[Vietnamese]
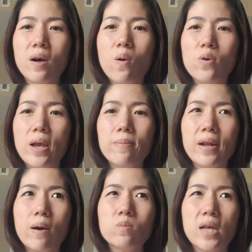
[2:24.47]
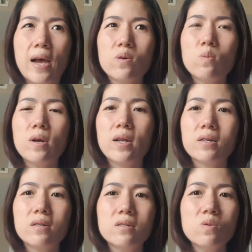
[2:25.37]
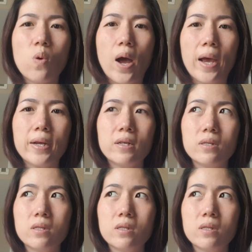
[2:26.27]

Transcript: ưu điểm là ông xã của mình là người nước ngoài